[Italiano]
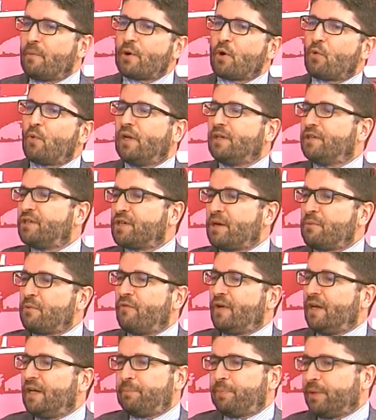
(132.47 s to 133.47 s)
però quella diciamo,
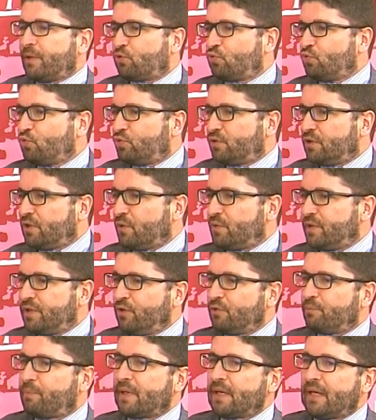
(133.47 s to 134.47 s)
vale per tutti. No? Quindi
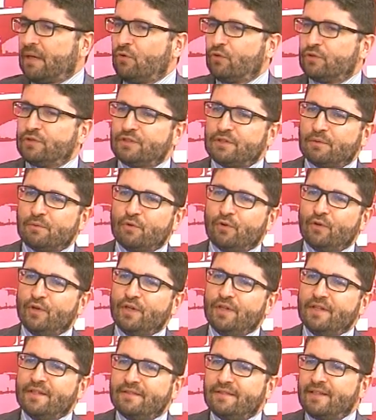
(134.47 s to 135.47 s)
io parlavo diciamo, no?
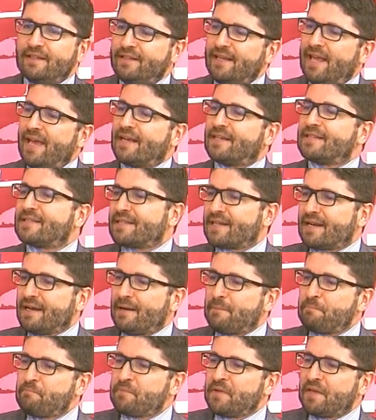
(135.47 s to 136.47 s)
degli
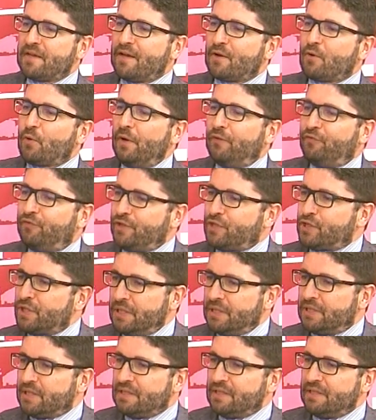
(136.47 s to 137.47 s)
extra eh,
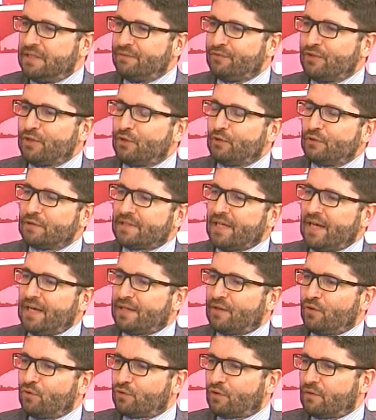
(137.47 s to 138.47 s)
coefficienti di difficoltà
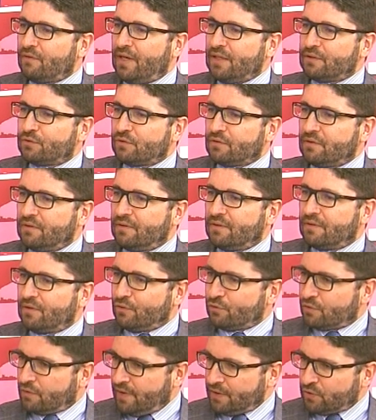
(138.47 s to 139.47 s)
che ho, trovato, che
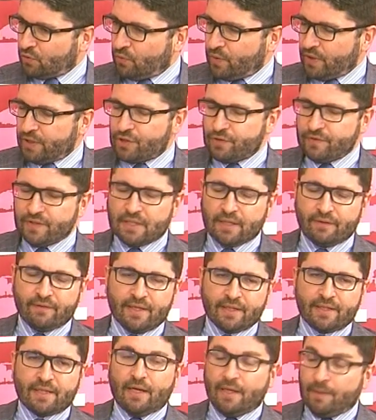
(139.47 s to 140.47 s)
ho trovato qui a
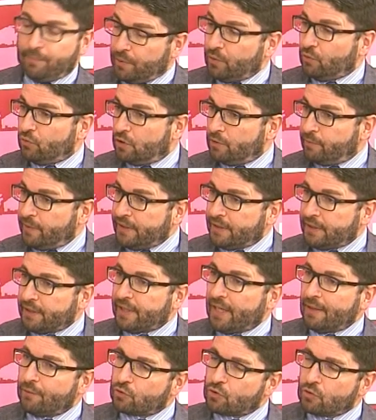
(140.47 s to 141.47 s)
Civitavecchia. E poi non
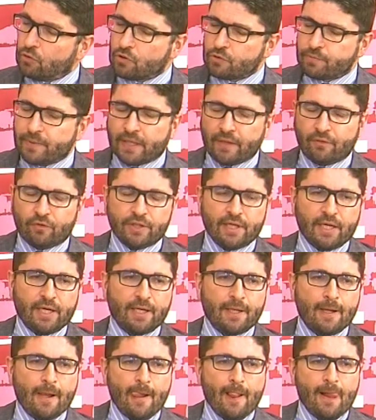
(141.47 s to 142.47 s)
dimentichiamoci, lo spiegavo
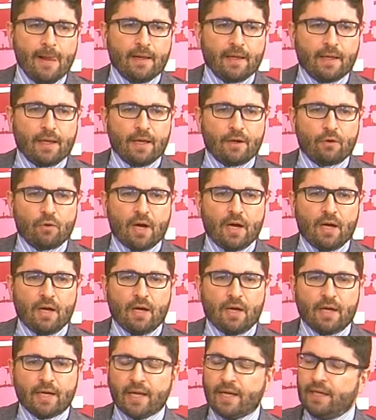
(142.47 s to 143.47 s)
ieri, che ero a,
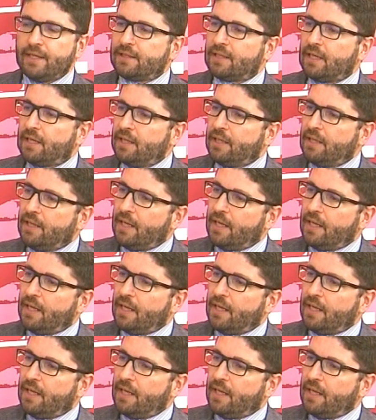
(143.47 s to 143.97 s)
a Gaeta.